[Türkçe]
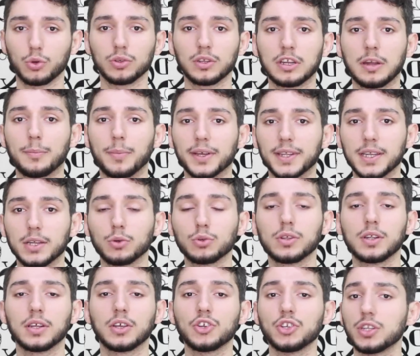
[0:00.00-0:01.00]
kullanan paneli
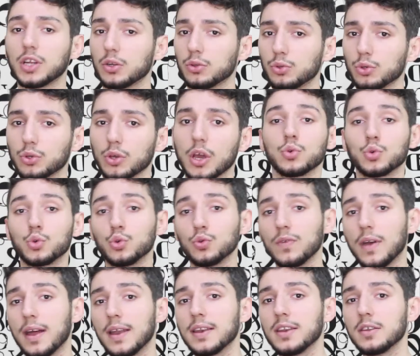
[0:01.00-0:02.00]
kullanan kişiler Türk
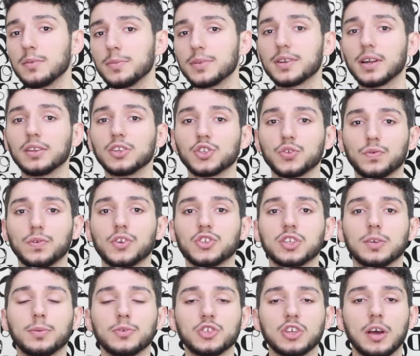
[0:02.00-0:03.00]
güvenli bir alışveriş
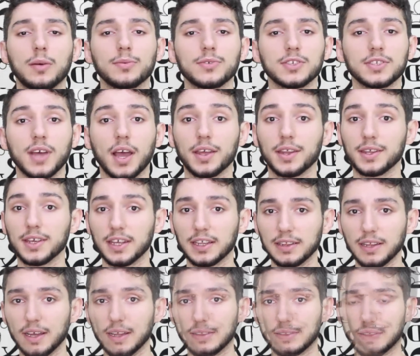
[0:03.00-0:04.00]
yapacağımız dair
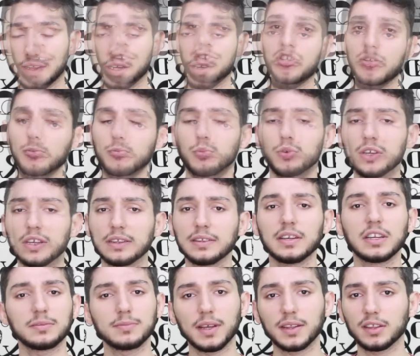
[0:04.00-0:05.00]
ikna ettiler. Tabi bu
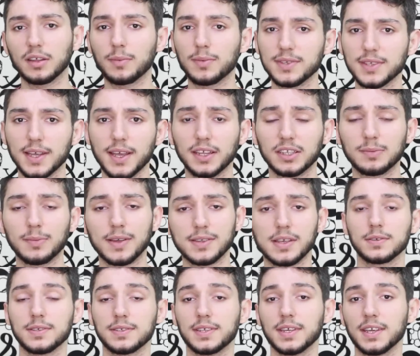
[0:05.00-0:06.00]
ikna etmek de bize yetmez.
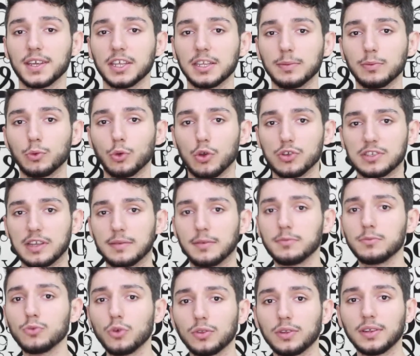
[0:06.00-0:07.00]
Siteye girip
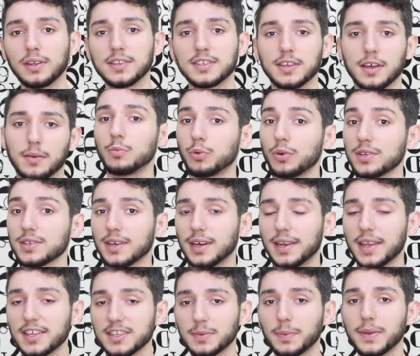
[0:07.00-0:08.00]
gözlemlediğim nokta ise burası
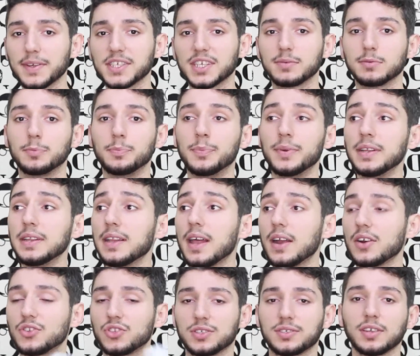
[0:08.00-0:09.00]
AliExpress gibi
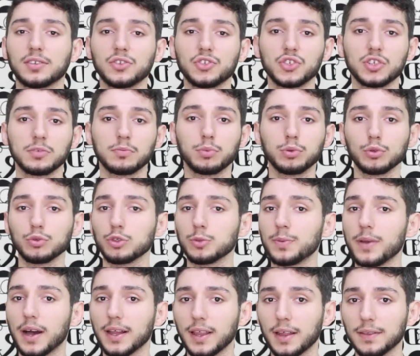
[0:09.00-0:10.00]
binlerce satıcının bulunduğu
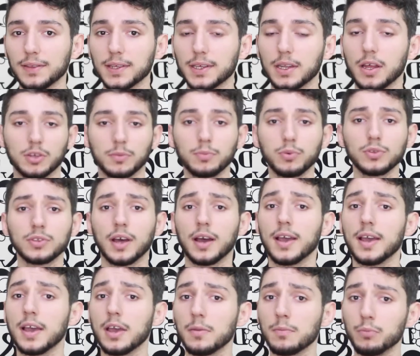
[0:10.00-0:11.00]
bir alan değil. Burada
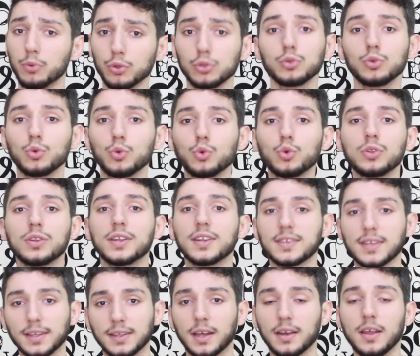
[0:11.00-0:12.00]
bütün ürünleri
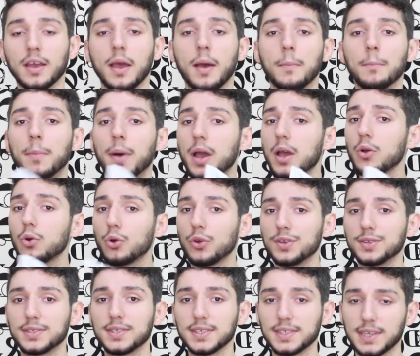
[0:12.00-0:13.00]
satan Bayan
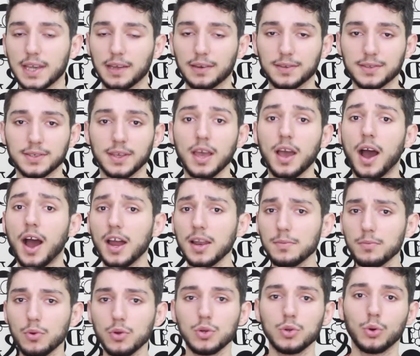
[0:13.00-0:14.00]
Coins'in kendisi. E
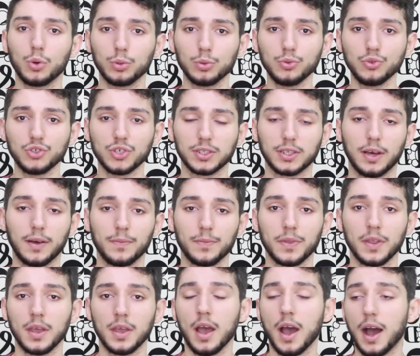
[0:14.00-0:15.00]
hal böyle olunca da
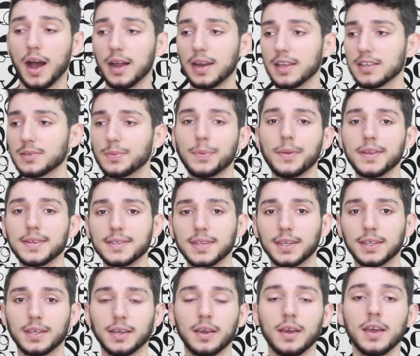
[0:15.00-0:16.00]

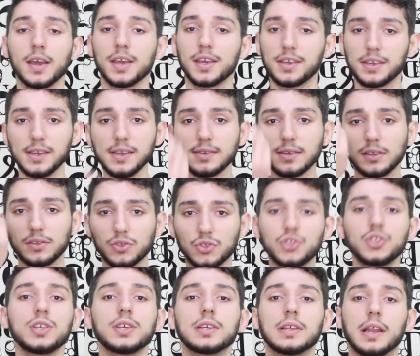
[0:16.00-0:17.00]
AliExpress'teki iyi
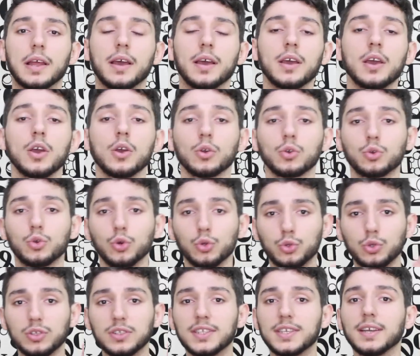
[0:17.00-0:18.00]
satıcı ile
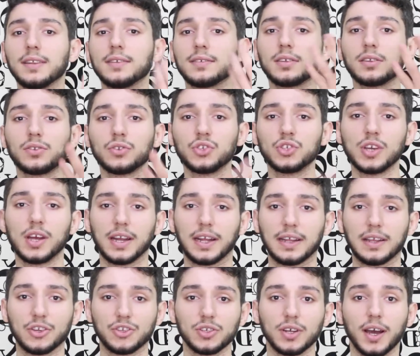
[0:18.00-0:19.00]
kötü niyetli satıcıyı
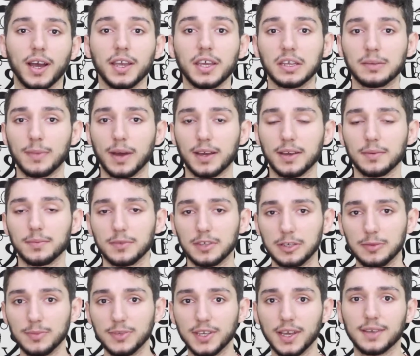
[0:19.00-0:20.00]
arkadaşlar ayırmak
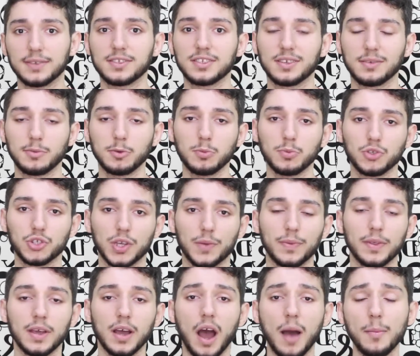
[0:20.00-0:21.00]
imkansız gibi bir şey.
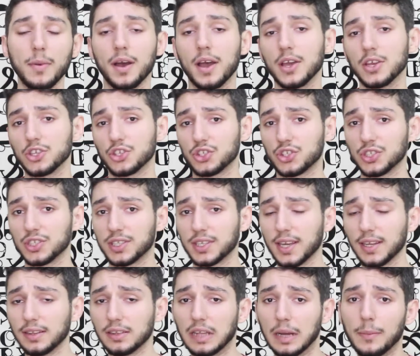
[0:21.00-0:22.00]
Ama
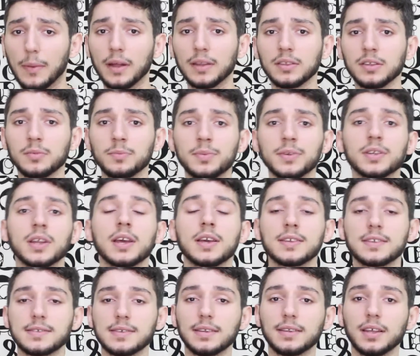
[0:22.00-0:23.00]
şirket tabanlı bir
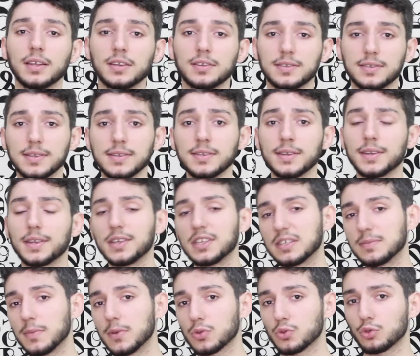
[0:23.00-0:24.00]
sitenin sizlere
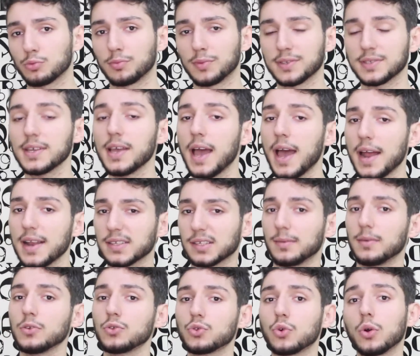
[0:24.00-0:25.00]
hizmet sunması her
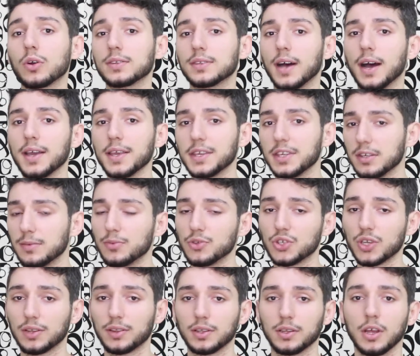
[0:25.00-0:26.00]
zaman çok daha iyi bir
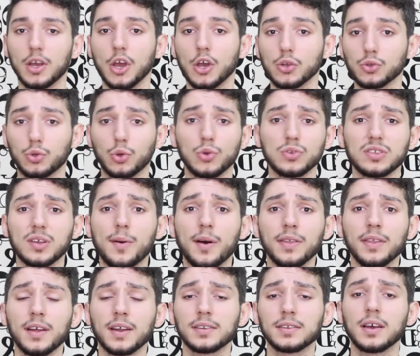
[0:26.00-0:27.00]
şeydir. Son
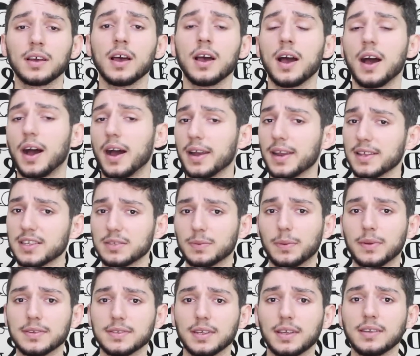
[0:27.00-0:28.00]
zamanlarda
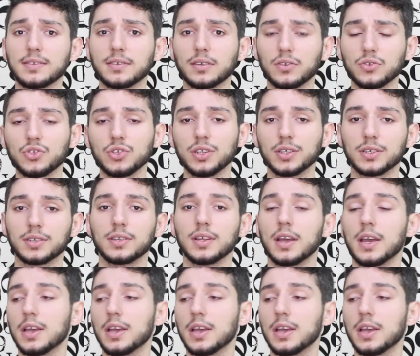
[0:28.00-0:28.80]
AliExpress'teki satıcıların